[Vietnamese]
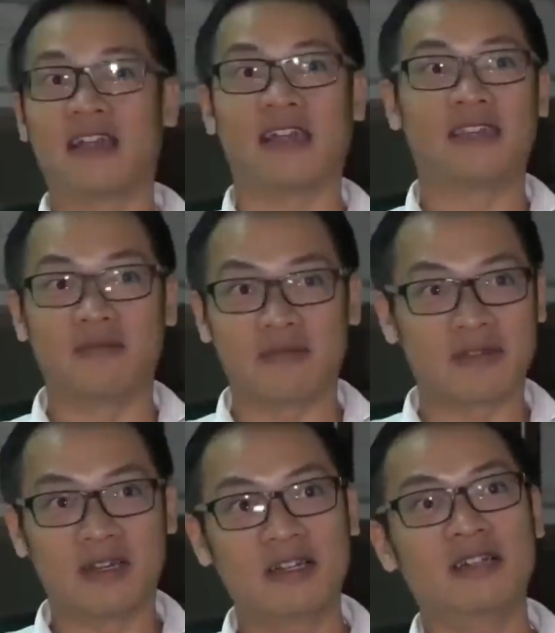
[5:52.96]
đề nghị
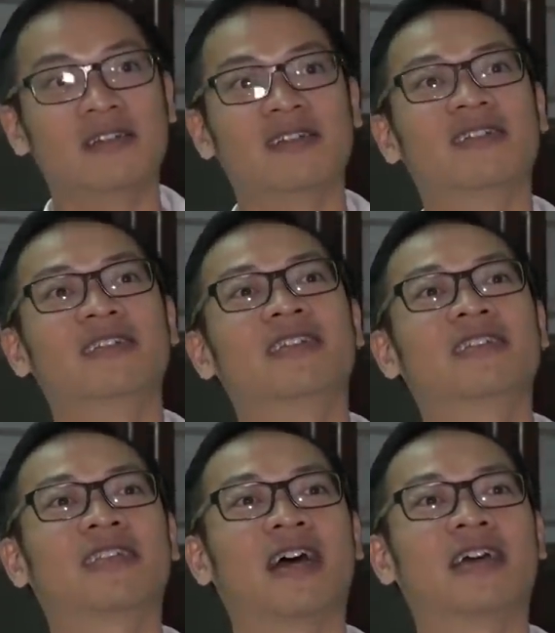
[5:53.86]
cứ
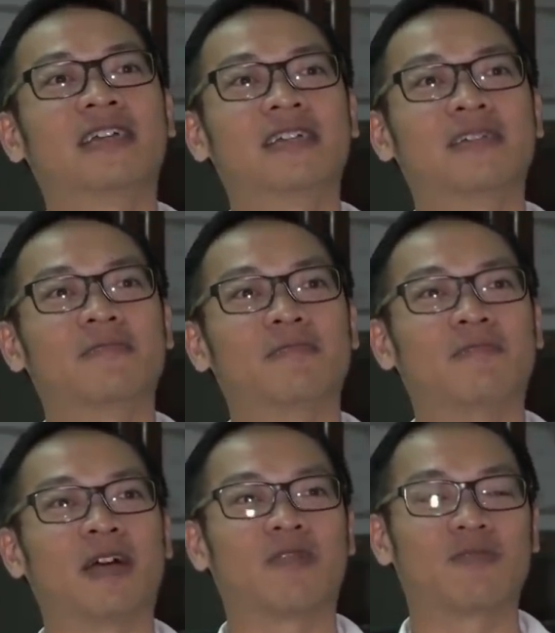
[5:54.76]
dính tới
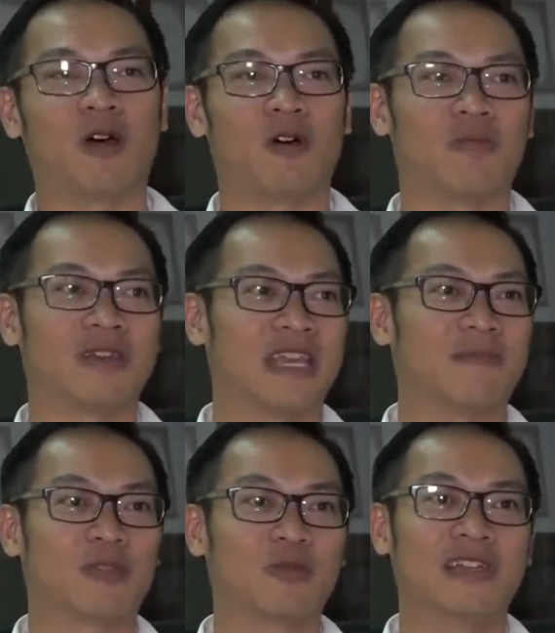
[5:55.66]
mà góc độ mà
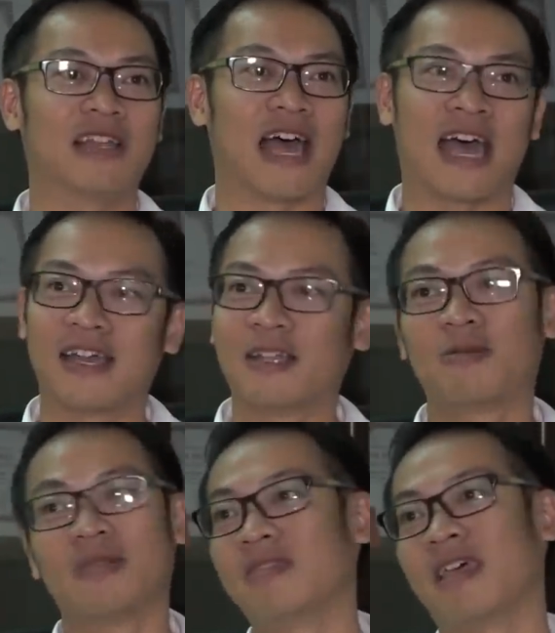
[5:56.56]
về ma túy là
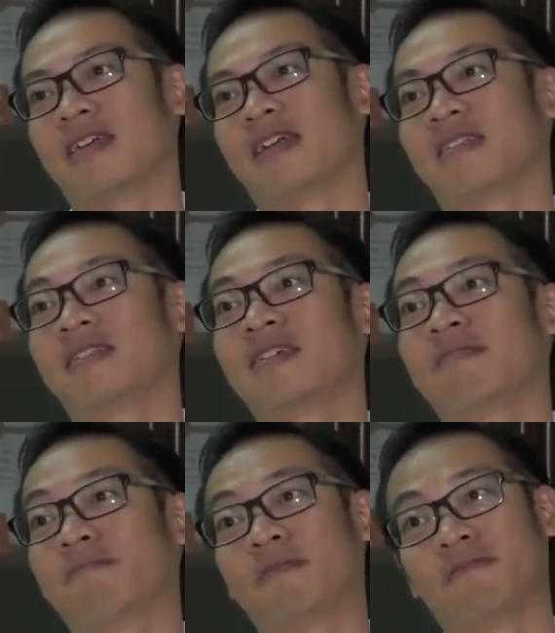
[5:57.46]
đề nghị là tước
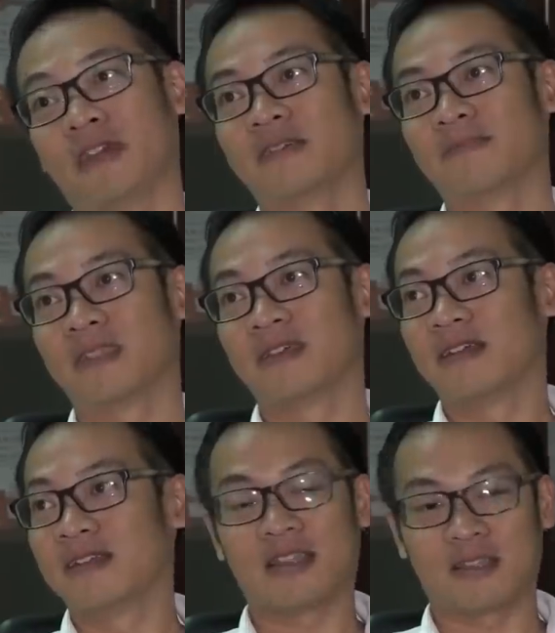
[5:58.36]
giấy phép vĩnh viễn.
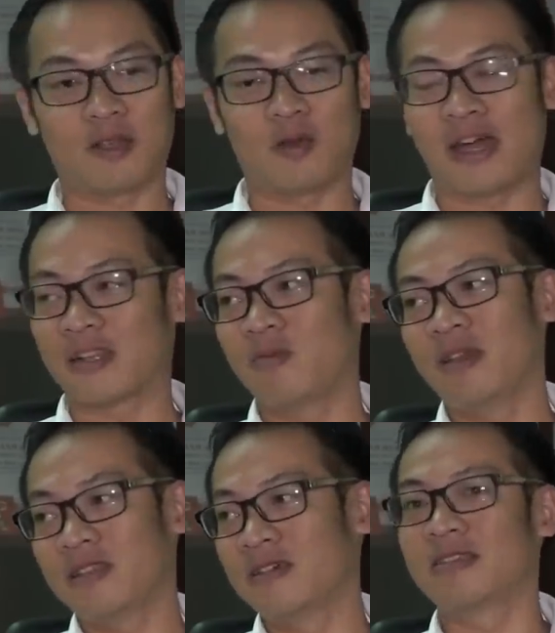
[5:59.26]
Để cho dù anh
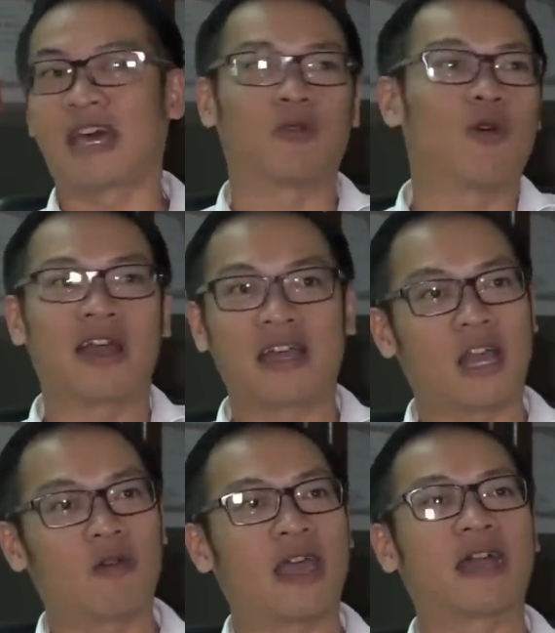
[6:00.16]
có biến tướng thành quán
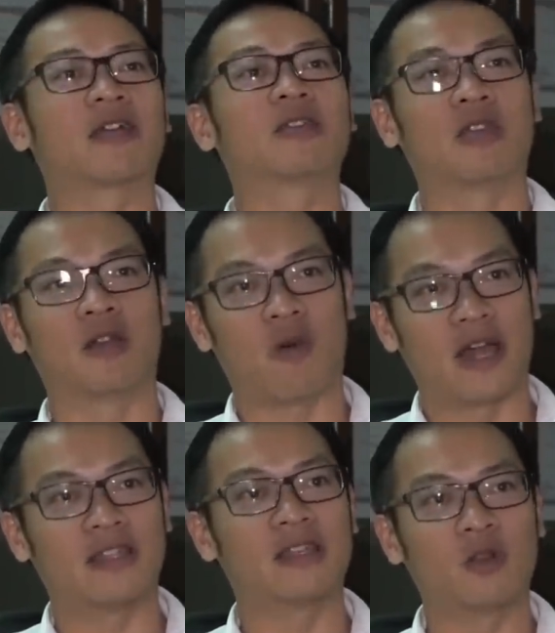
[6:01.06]
karaoke thì cái chuyện
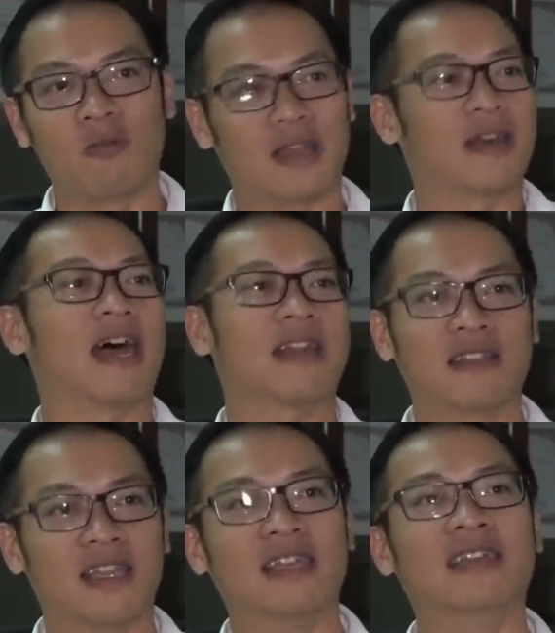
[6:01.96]
quan nhưng tôi bắt được
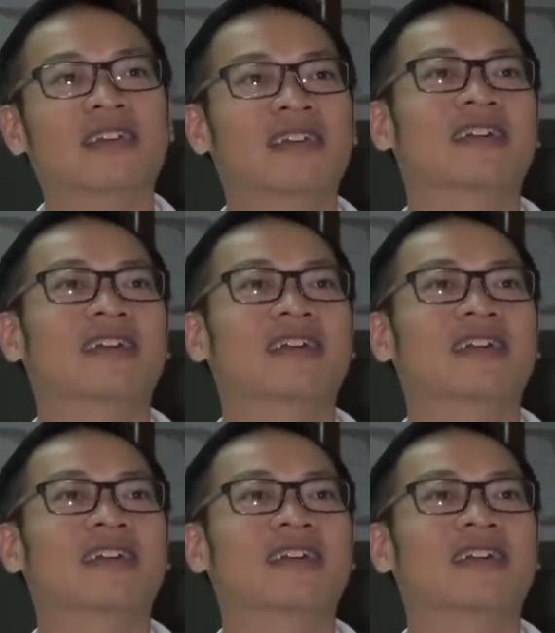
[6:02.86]
anh thì